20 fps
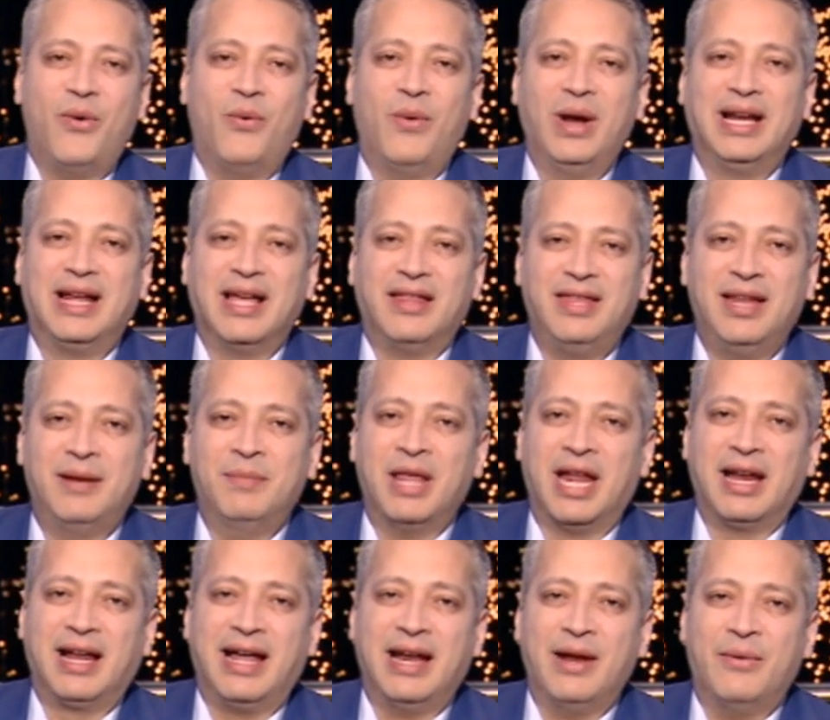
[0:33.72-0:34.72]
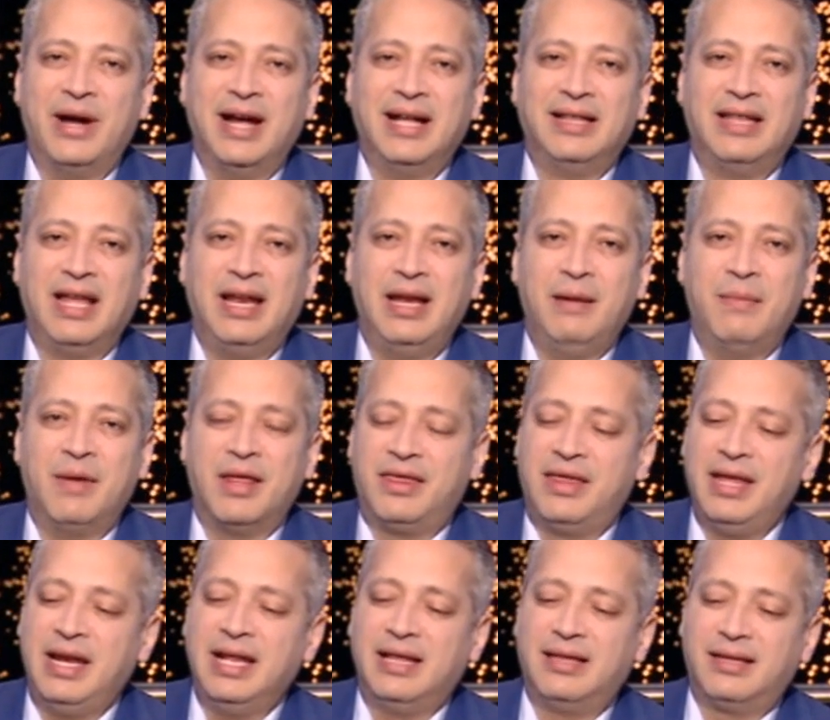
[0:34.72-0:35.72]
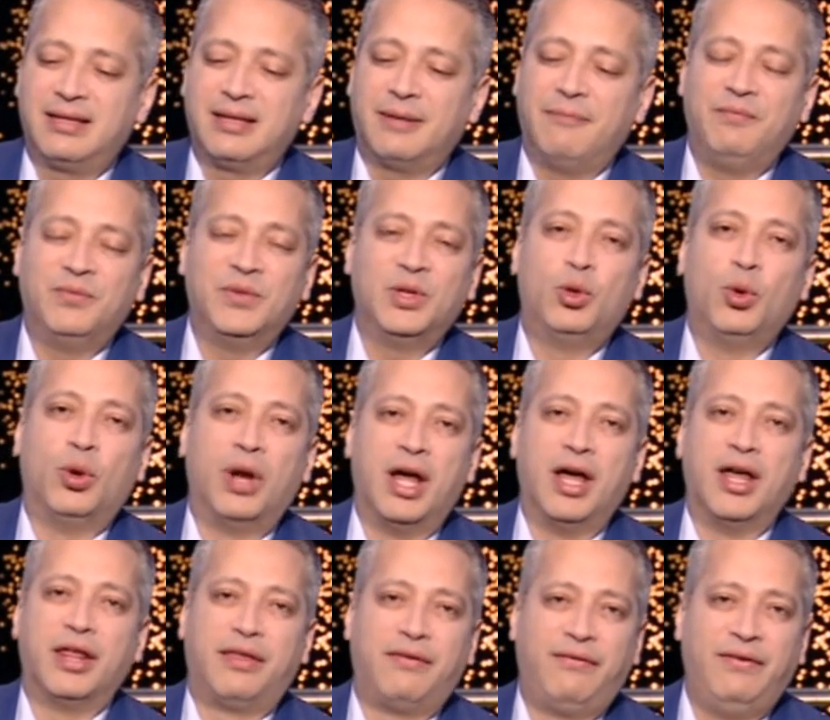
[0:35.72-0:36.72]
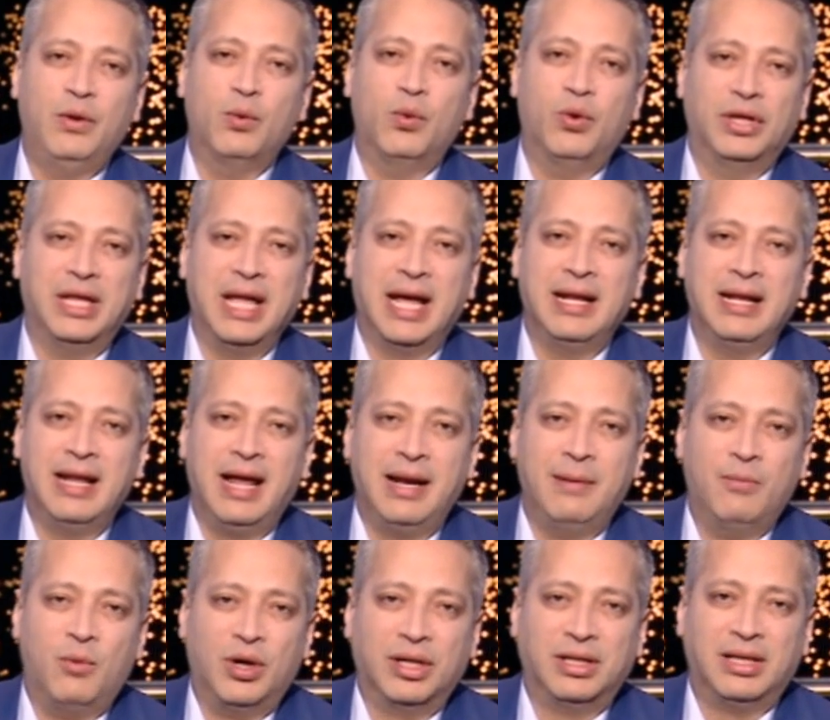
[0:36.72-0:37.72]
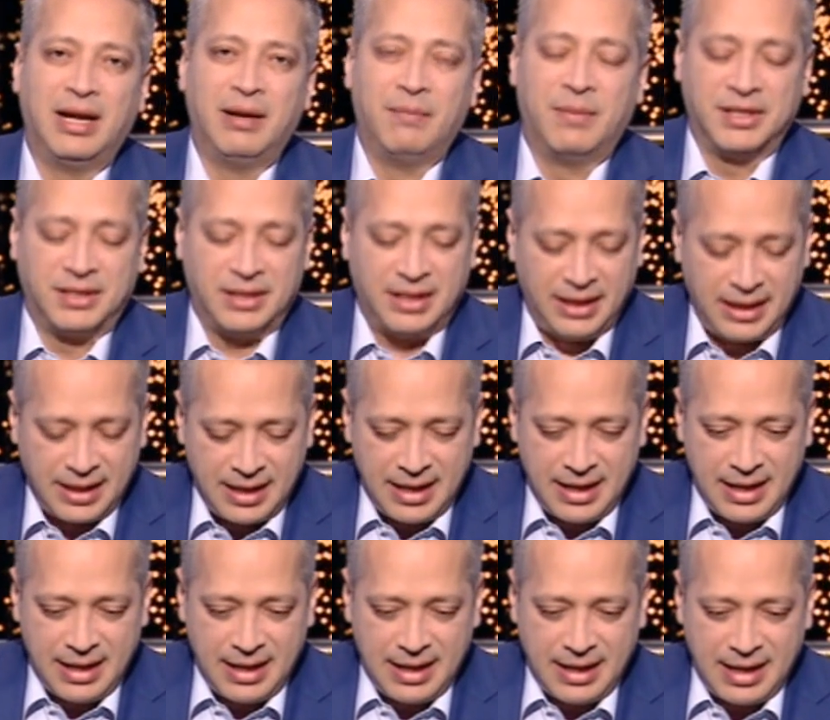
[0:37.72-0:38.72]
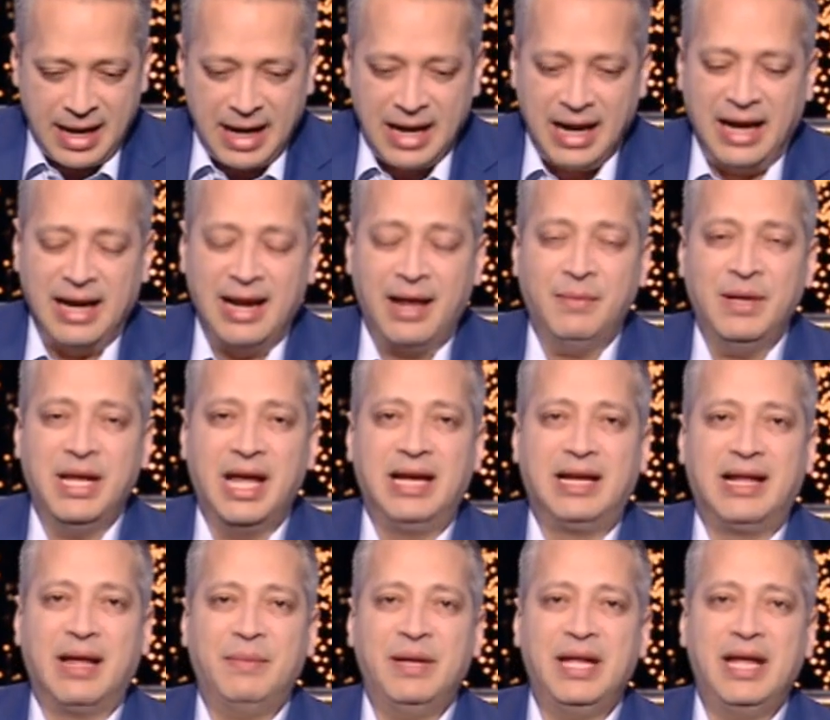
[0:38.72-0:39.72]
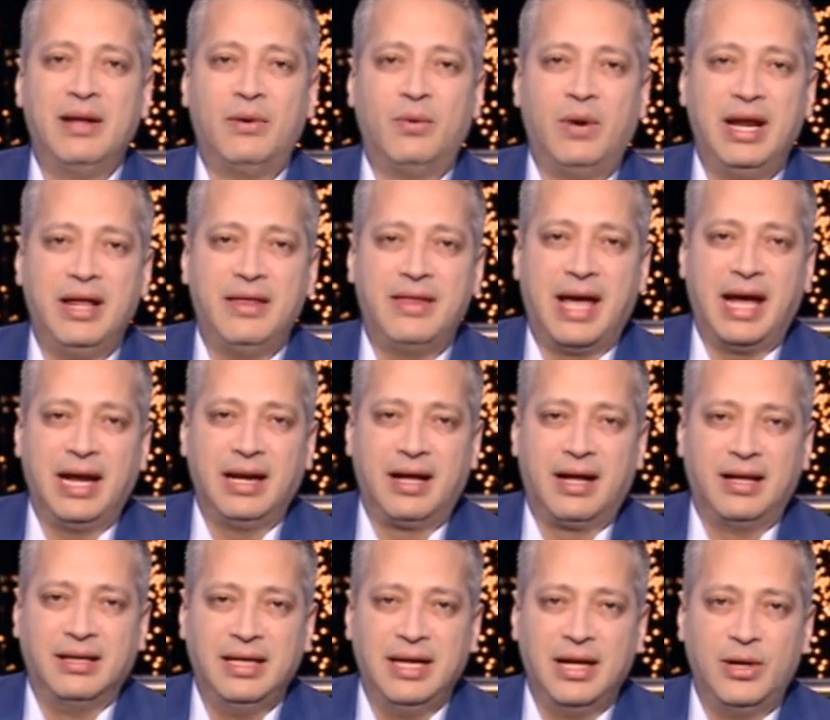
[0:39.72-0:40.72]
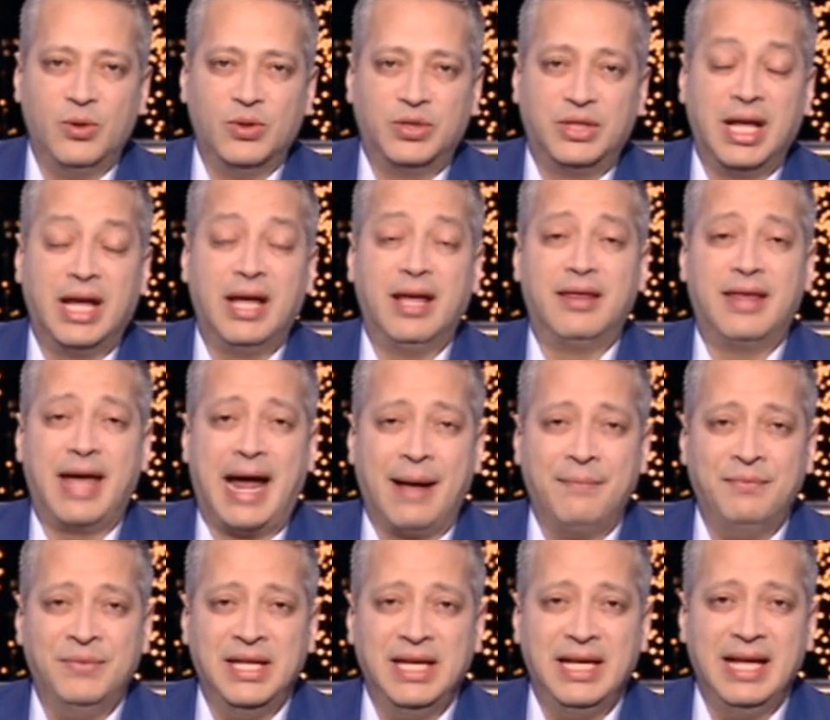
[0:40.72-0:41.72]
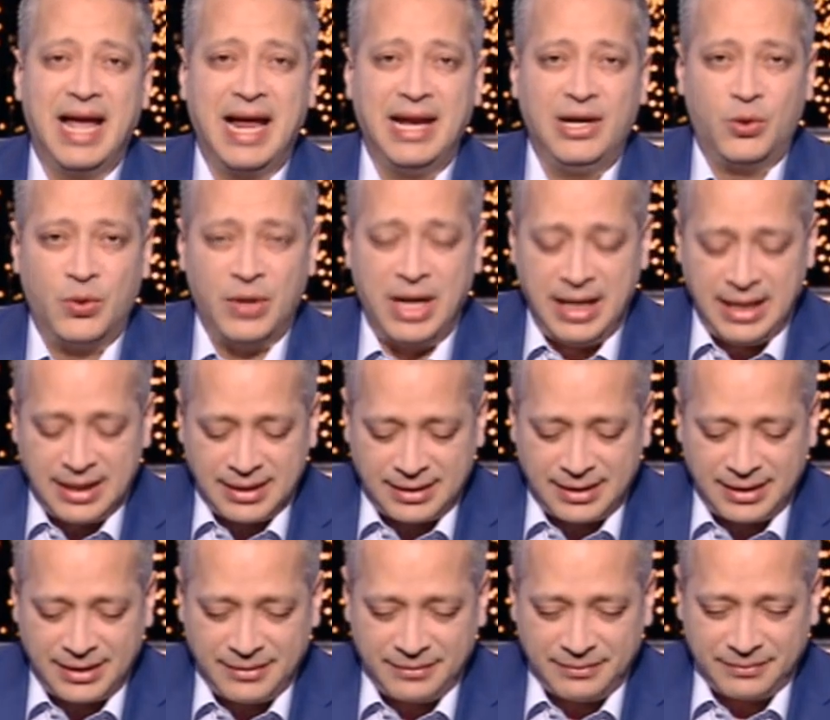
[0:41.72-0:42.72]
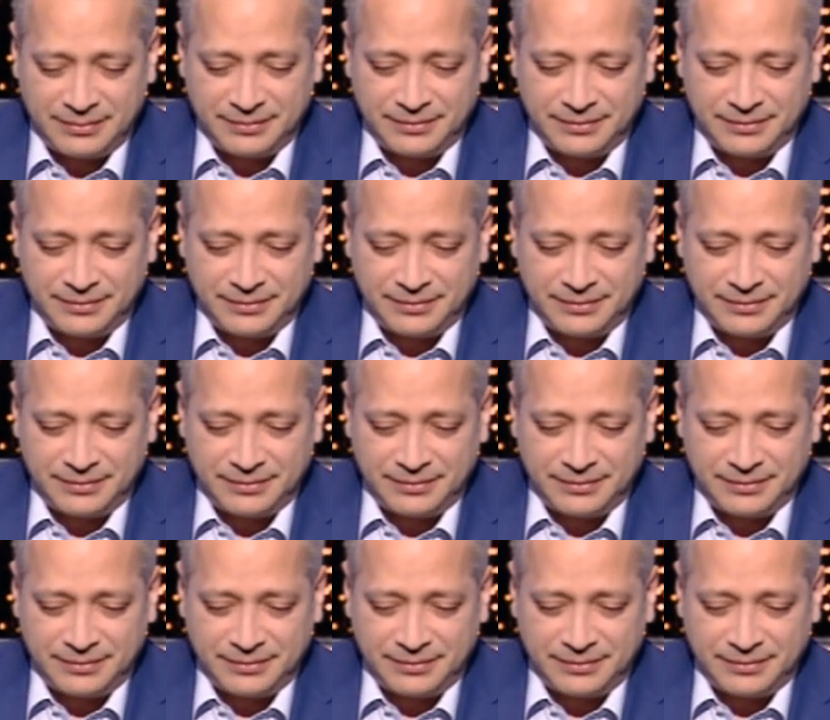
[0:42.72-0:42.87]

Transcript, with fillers: والكثير من القنوات اللي مثلت تراث في وجدان المواطن المصري الإعلامي الكبير والإذاعي القدير الأستاذ حمدي الكنيسي